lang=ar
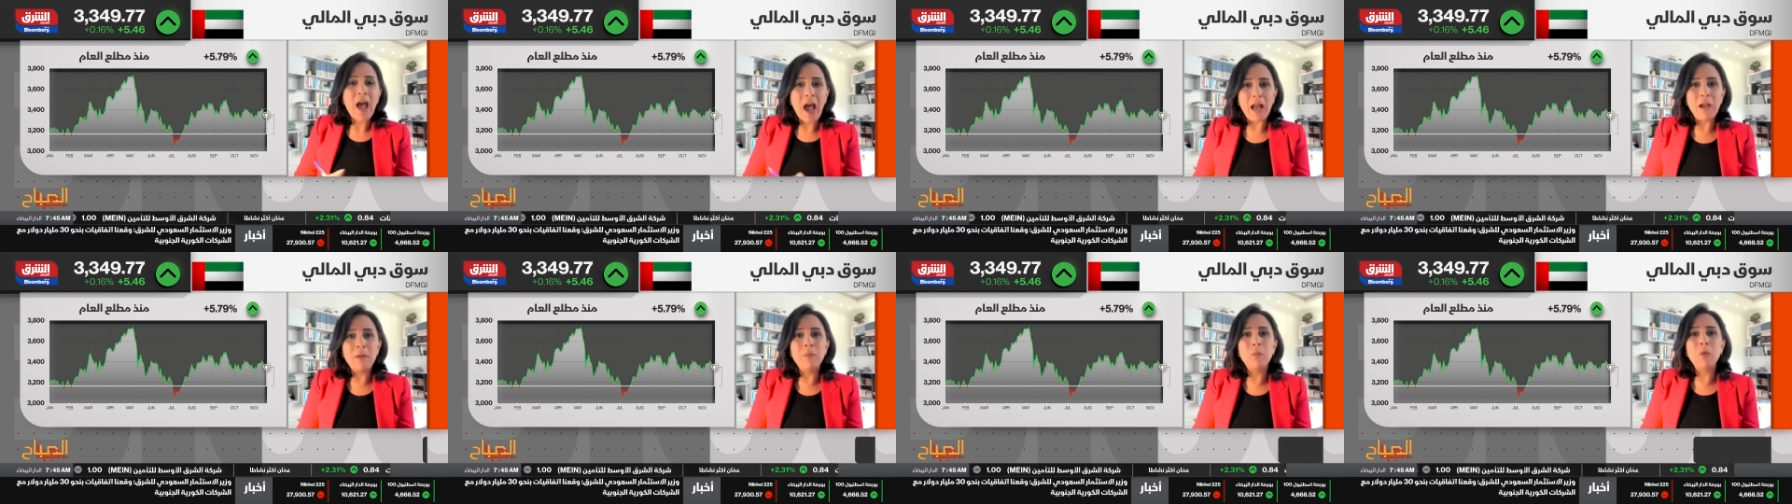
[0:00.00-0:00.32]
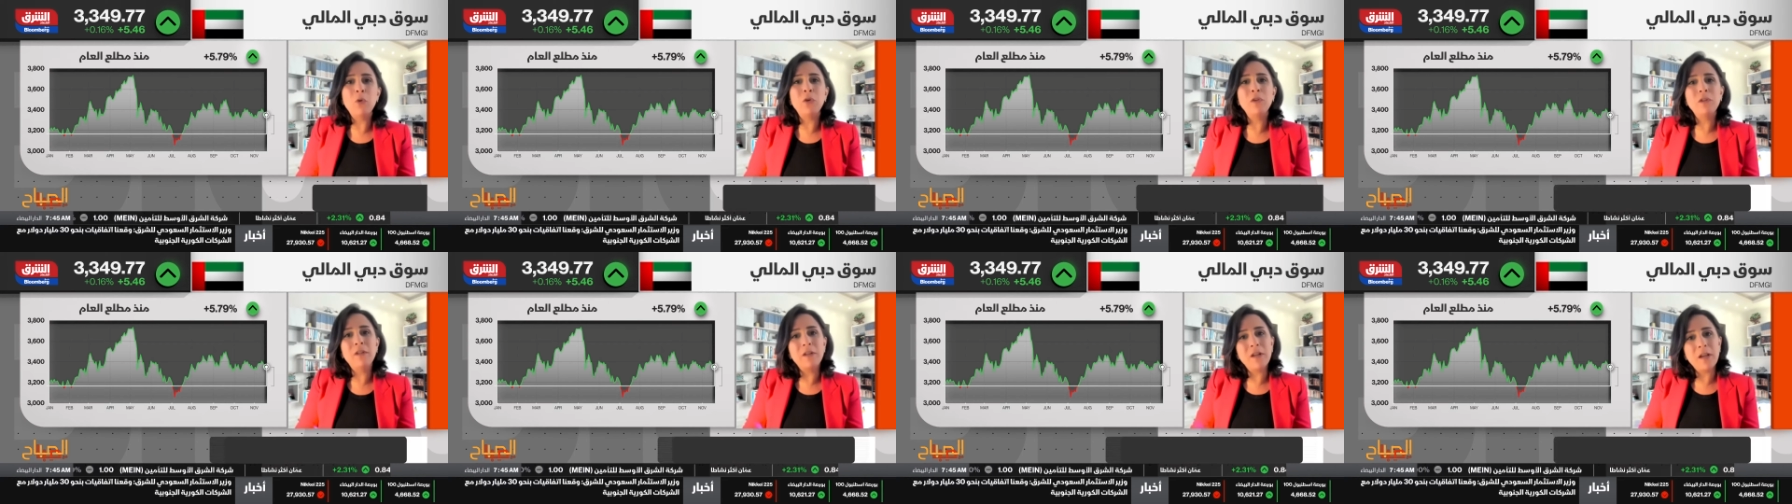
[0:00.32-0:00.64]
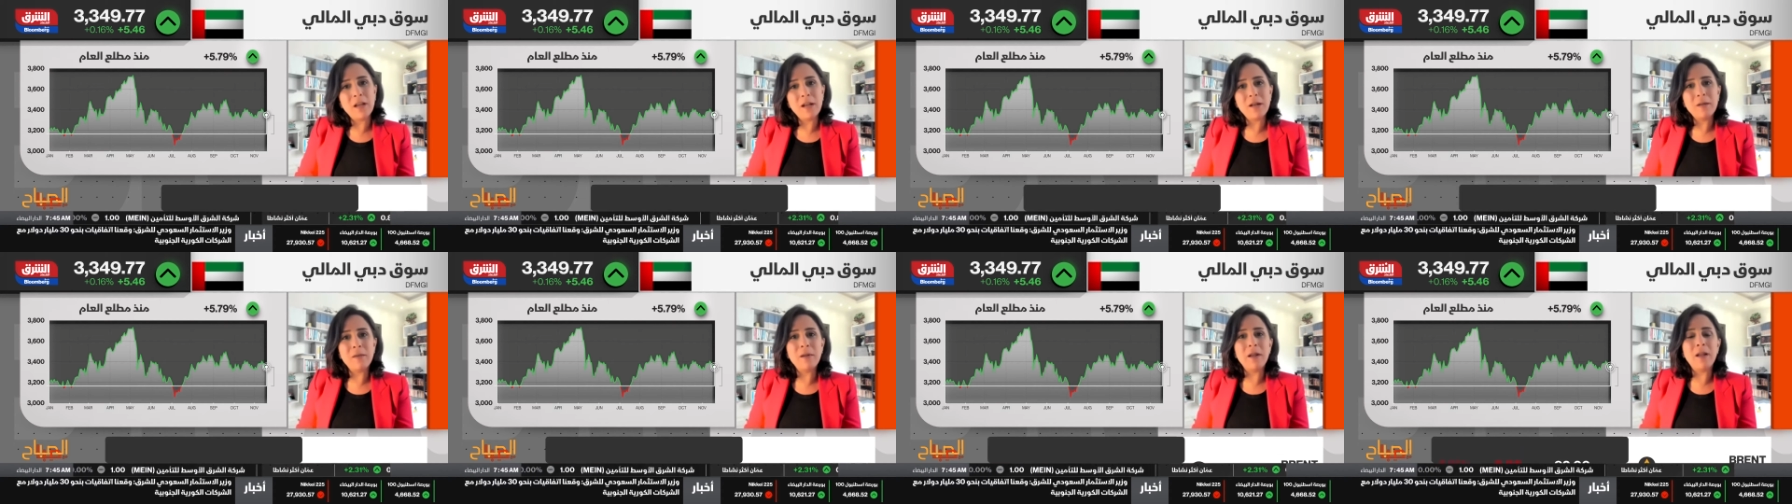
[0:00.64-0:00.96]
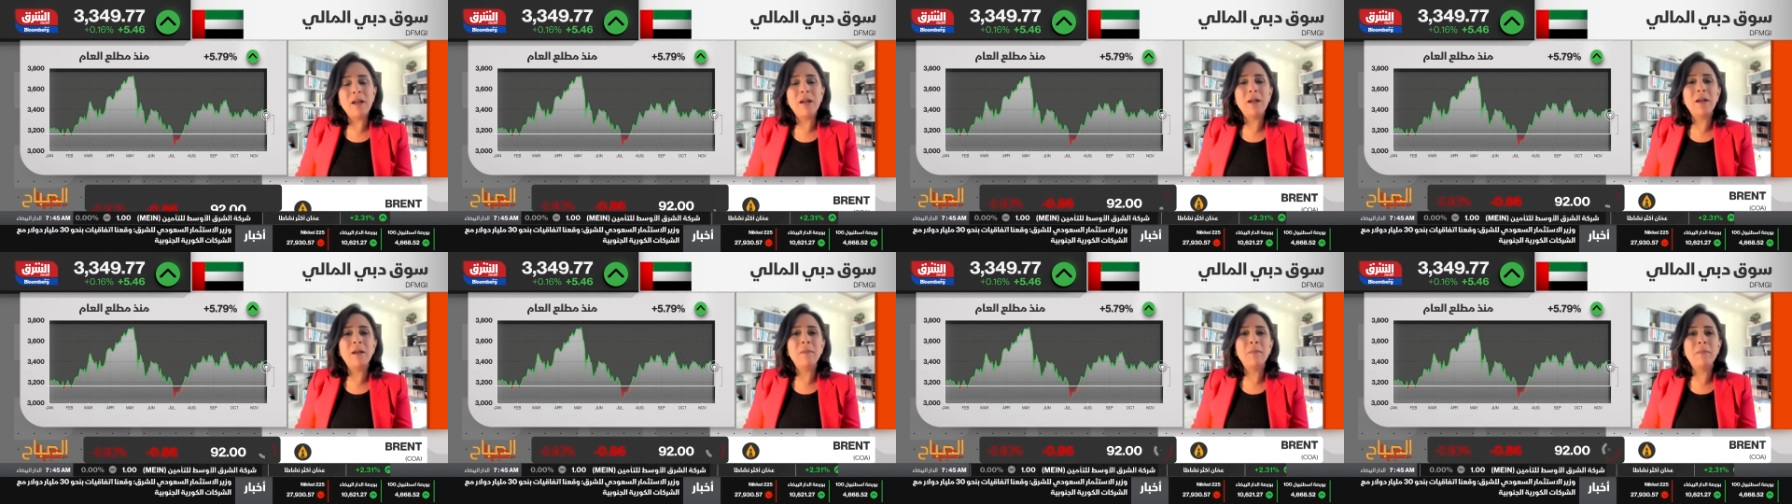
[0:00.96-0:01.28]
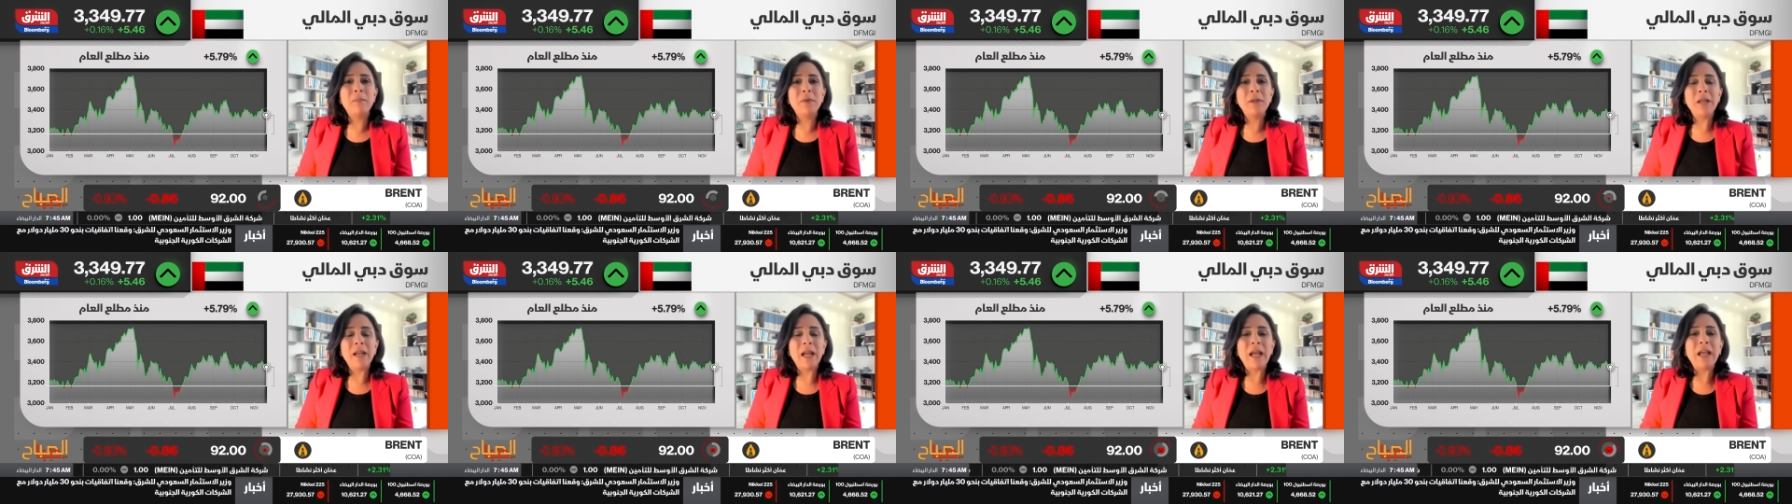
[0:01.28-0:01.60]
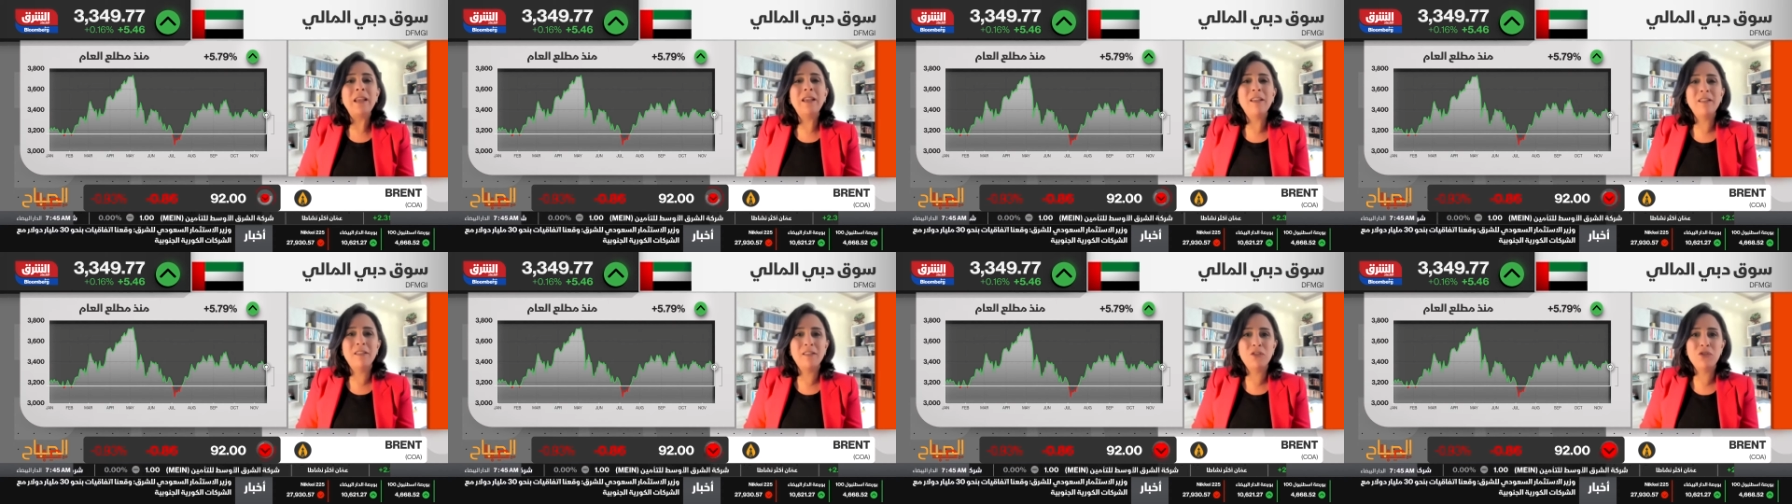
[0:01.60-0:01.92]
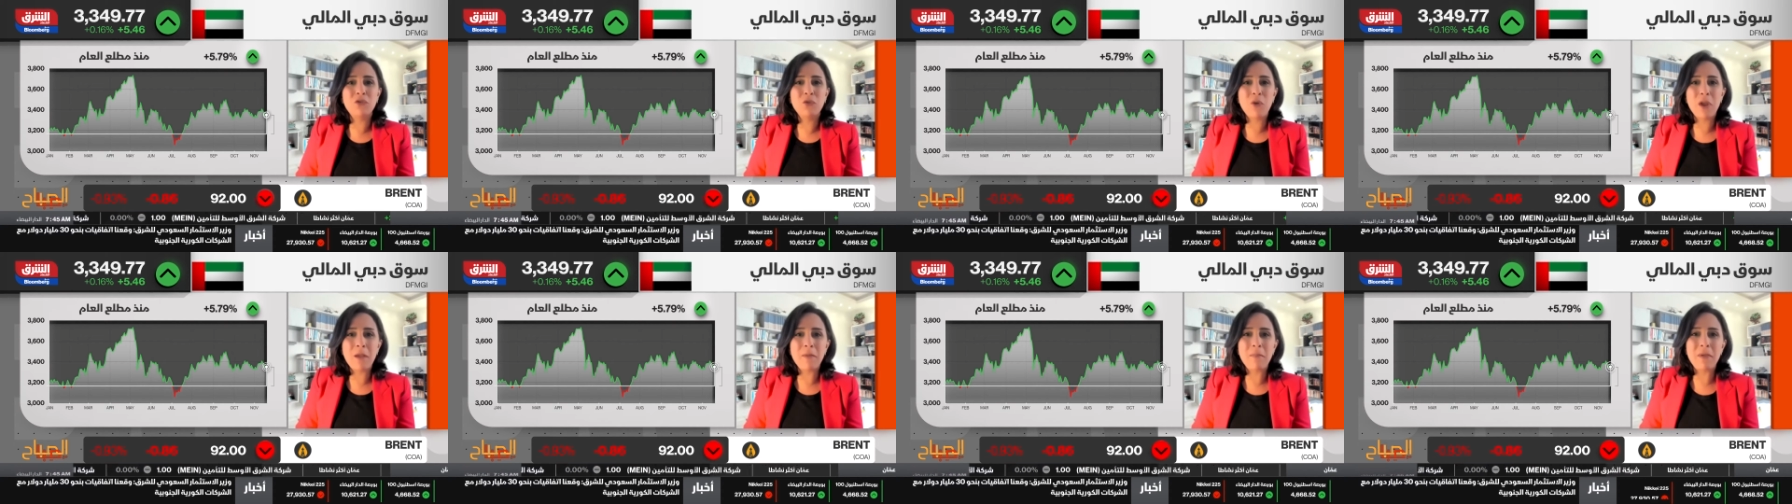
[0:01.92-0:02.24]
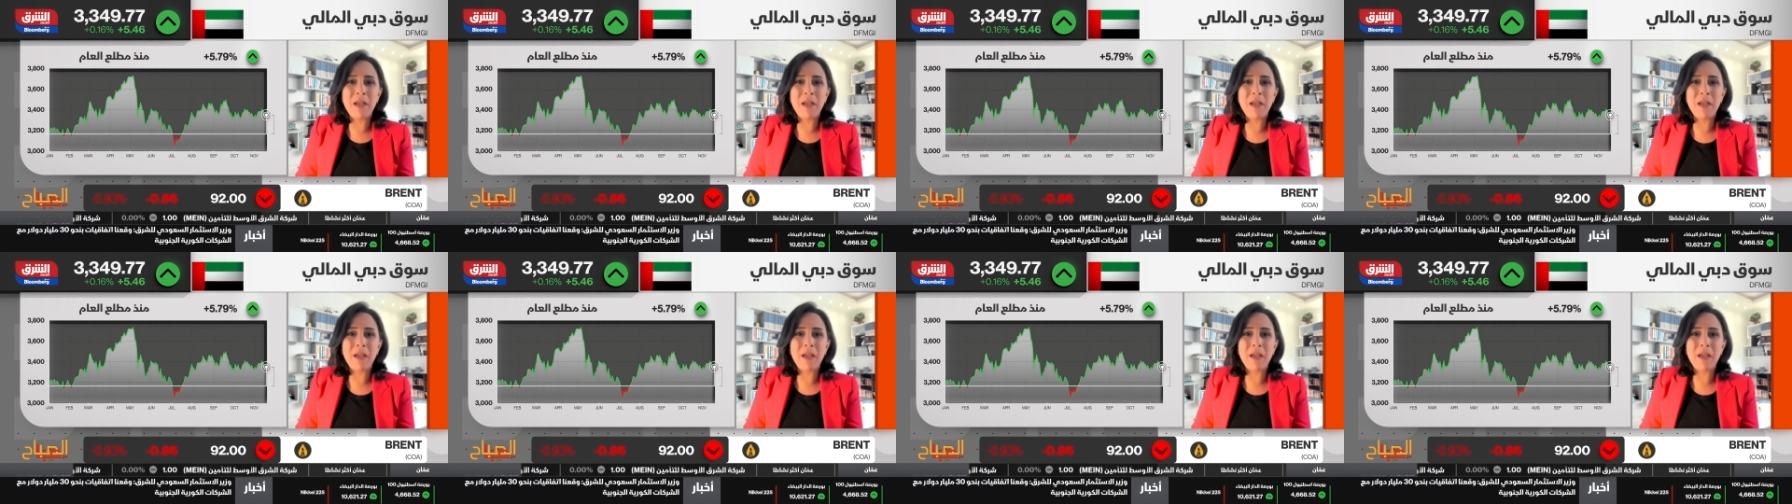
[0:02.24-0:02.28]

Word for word: على المونديال آه، بينعكس شوي